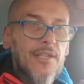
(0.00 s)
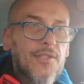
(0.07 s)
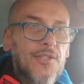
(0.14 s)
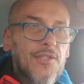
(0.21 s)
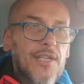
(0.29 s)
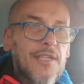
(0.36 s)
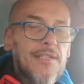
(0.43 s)
na
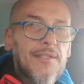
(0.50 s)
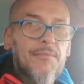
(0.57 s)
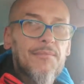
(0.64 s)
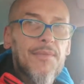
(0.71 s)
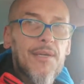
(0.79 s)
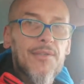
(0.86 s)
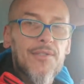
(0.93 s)
życie,
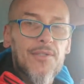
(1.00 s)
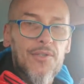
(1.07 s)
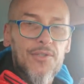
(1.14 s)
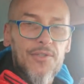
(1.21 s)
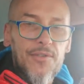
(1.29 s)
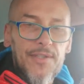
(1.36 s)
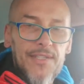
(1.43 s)
miałem
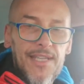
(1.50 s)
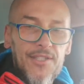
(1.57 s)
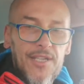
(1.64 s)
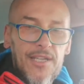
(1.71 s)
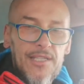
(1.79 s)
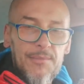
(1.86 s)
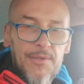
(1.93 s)

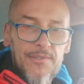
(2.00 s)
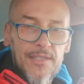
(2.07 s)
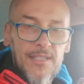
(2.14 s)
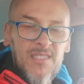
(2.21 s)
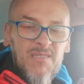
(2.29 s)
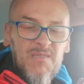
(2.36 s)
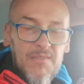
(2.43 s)
19 lat chyba
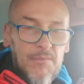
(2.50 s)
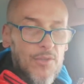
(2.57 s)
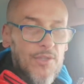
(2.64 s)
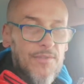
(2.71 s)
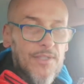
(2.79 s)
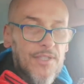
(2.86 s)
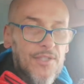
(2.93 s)
wtedy,
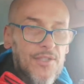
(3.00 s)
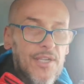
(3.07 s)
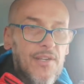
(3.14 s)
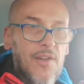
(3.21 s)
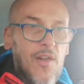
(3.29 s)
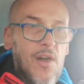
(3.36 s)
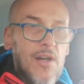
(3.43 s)
może
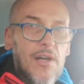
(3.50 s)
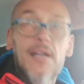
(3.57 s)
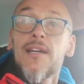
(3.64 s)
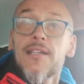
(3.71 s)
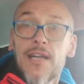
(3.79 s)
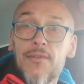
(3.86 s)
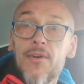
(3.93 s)
20,
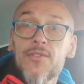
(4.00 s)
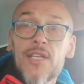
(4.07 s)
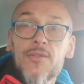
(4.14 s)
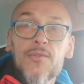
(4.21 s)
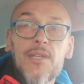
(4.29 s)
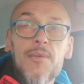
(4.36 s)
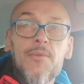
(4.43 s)
od
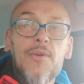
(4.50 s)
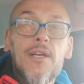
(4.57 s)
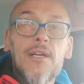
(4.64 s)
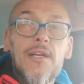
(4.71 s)
czasu temu.